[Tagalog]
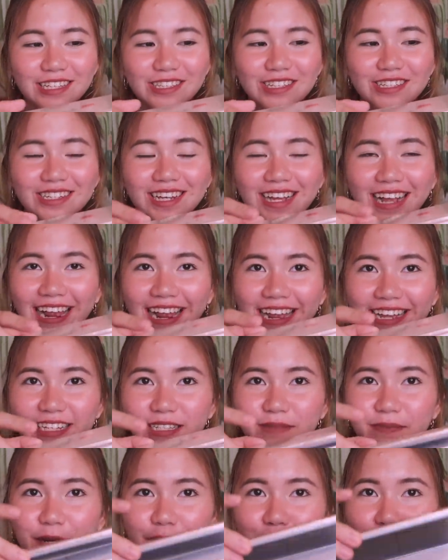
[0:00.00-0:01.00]
Ito siya,
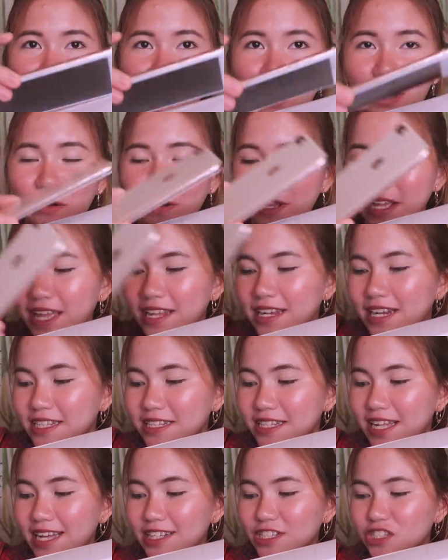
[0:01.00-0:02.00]
guys. Pero bago yan,
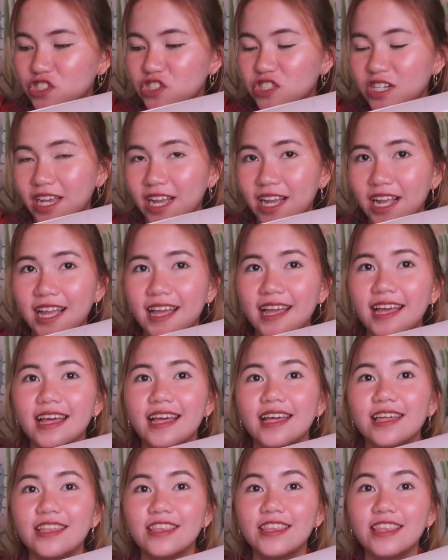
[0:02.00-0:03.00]
let us check
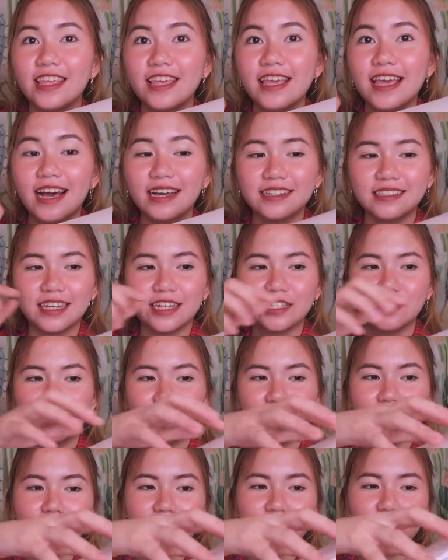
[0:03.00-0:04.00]
the
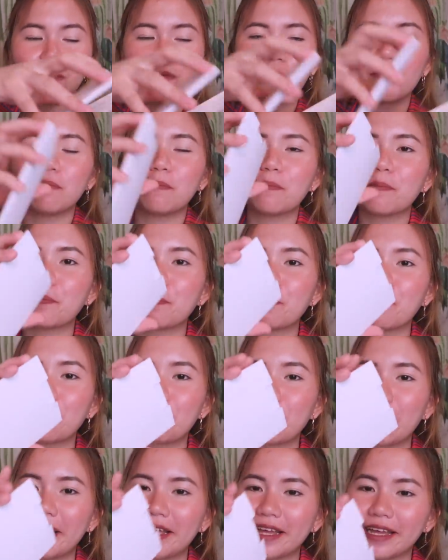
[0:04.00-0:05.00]
accessories. So,
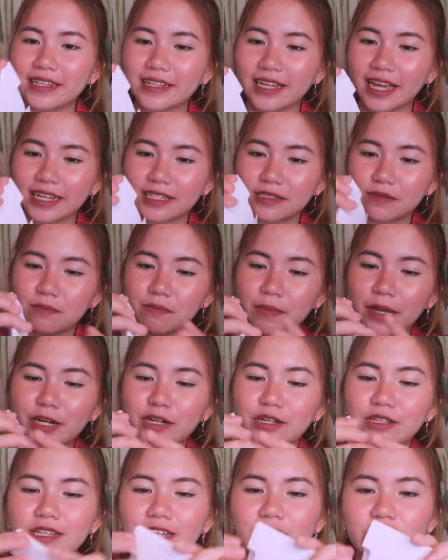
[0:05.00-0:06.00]
ayan, guys.
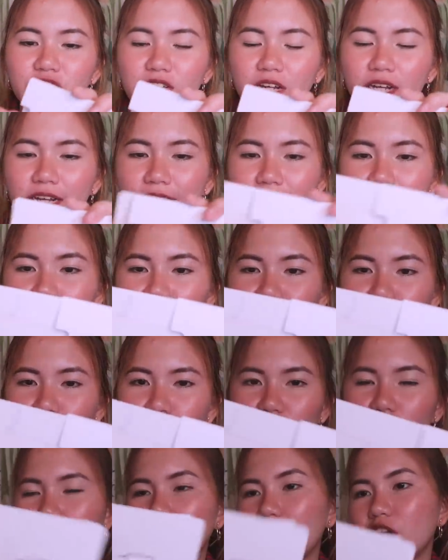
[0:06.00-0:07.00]
Meron din siyang
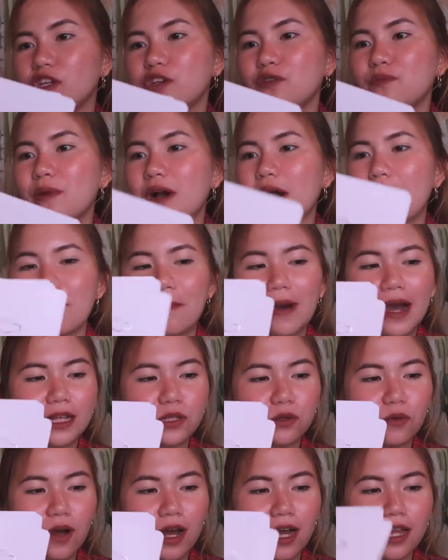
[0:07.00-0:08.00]
ganito. Yung mga
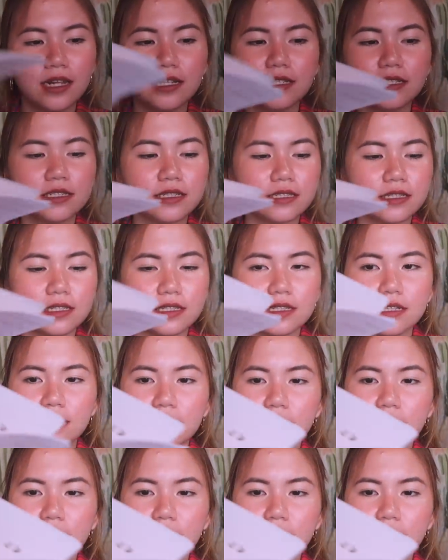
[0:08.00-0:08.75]
manuals.